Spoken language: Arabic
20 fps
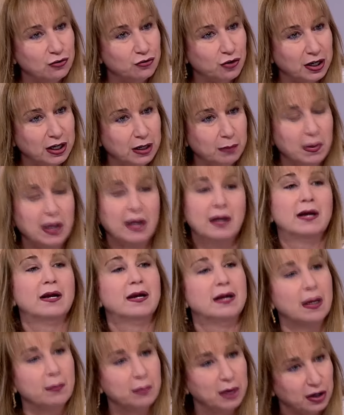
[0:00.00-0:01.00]
الجريمة
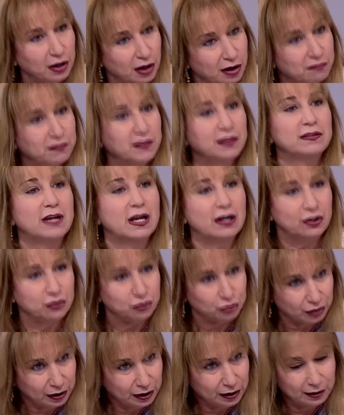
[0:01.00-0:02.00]
لم ينخفض ضل
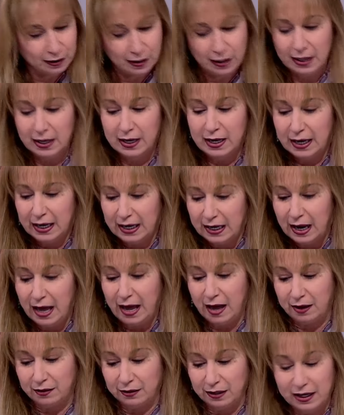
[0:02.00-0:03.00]
20
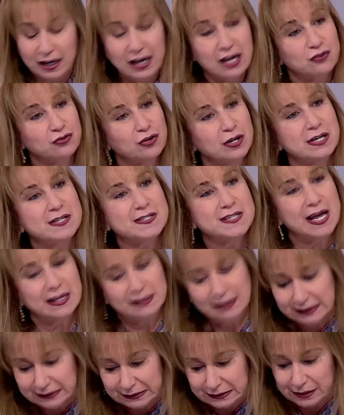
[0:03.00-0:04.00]
الآن إيش اللي
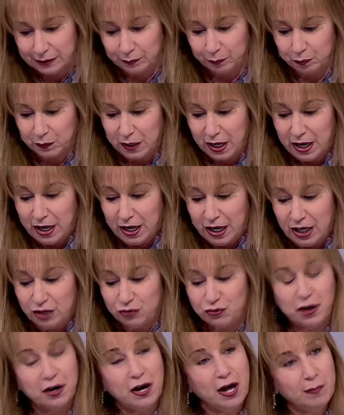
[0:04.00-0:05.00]
زاد عندي
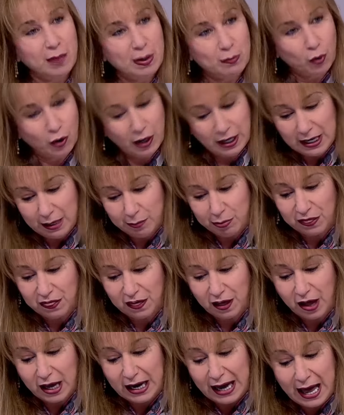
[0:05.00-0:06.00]
الجرائم المخلة
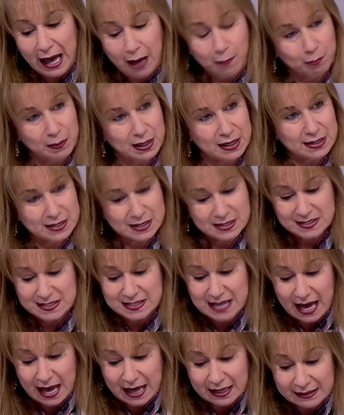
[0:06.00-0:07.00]
بالثقة العامة
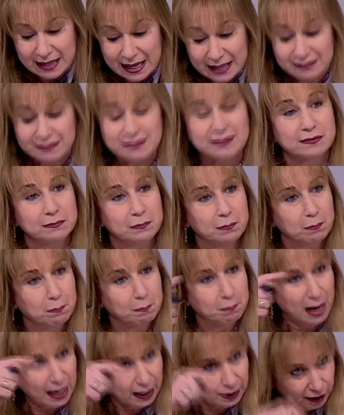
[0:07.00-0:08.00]
زادت
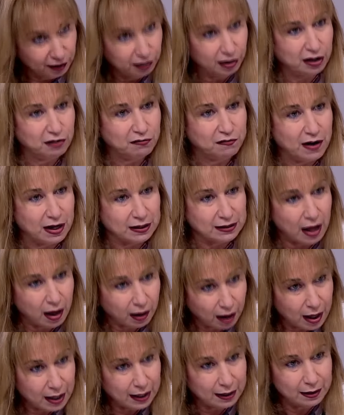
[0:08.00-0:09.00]
مع الانخفاض شو
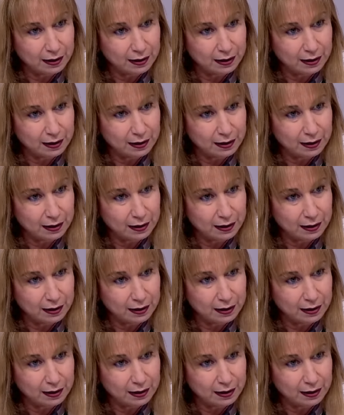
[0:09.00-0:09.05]
يعني أقل. يعني